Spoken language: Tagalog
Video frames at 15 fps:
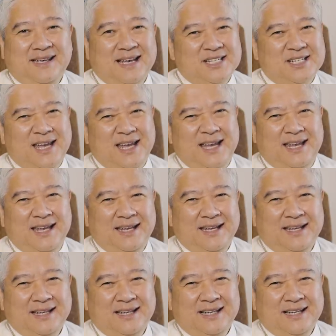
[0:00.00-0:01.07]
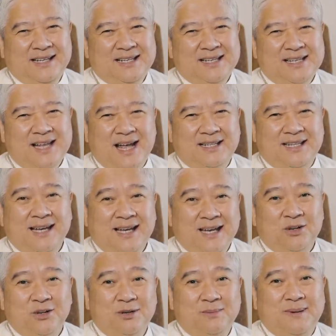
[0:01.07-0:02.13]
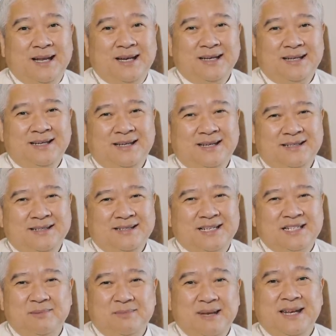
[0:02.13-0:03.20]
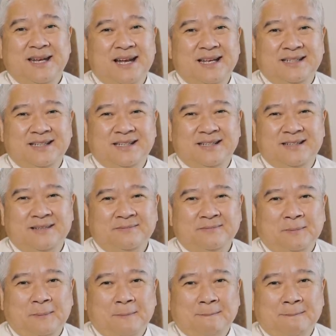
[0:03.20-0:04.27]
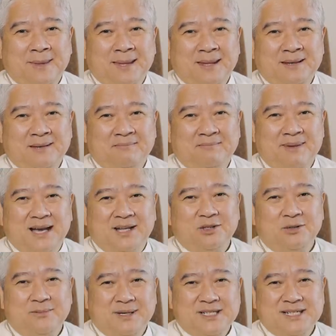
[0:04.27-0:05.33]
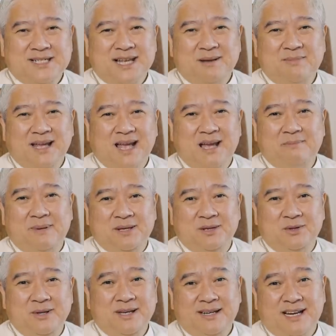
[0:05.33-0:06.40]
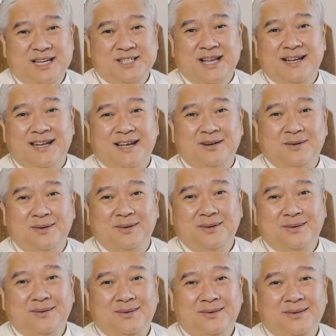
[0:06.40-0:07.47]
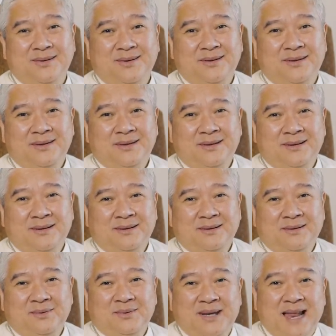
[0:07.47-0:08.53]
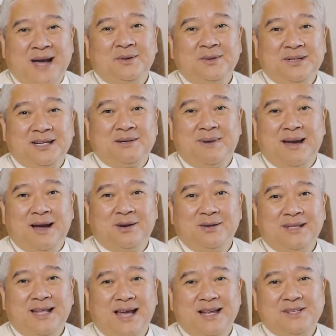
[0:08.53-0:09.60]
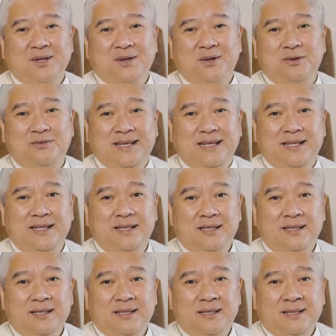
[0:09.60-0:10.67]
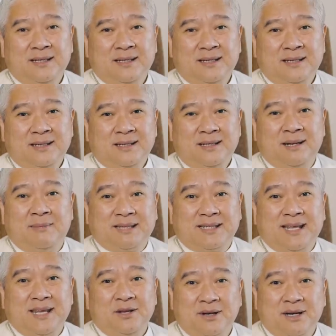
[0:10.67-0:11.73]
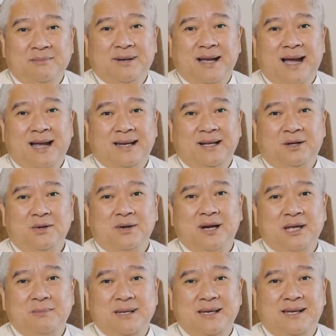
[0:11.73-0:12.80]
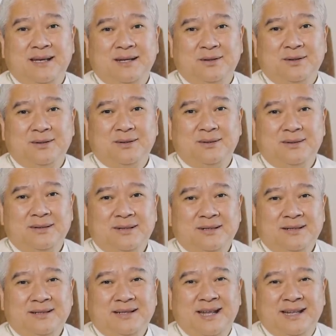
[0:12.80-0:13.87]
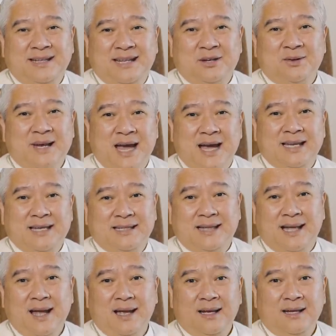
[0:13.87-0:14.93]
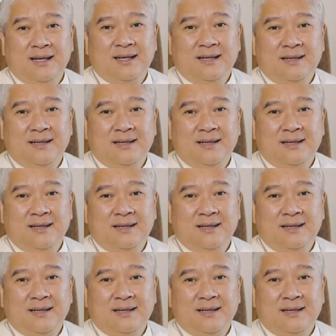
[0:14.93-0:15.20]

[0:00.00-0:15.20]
kasi sa ating kalooban, sasabihin natin, bakit ako magsasabing Happy New Year? Eh, sad ako. Wala akong trabaho dahil sa COVID. Namatay yung kamag-anak ko, kaibigan ko, na hindi ko nakita